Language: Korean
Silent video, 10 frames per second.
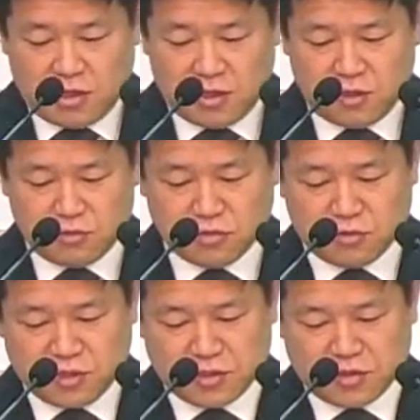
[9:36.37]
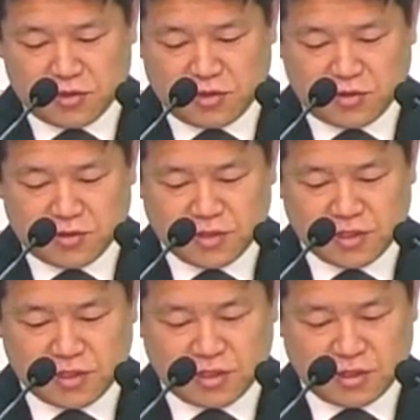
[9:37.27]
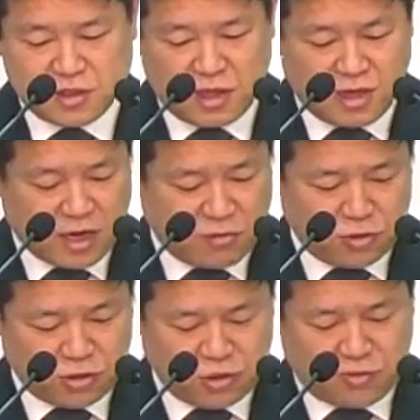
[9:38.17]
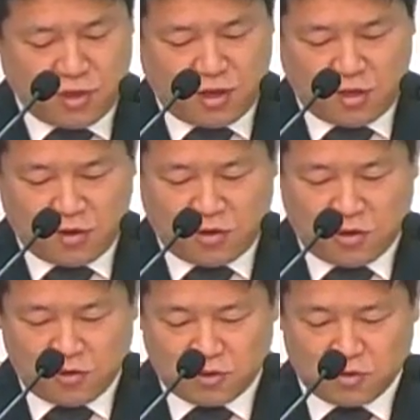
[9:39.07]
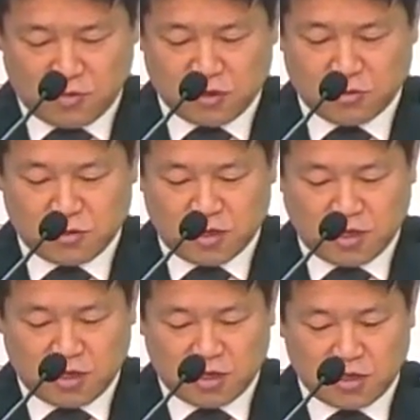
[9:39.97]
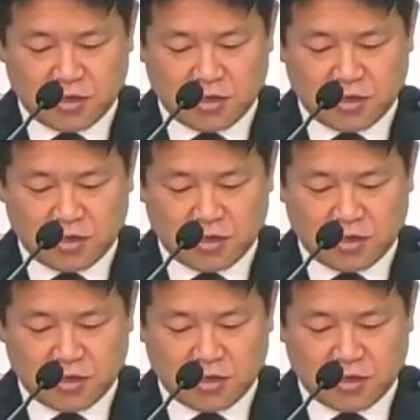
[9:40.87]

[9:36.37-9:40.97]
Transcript: 이런 부분에 있어서 어, 내 아버지 집에 거할 것이 많도다.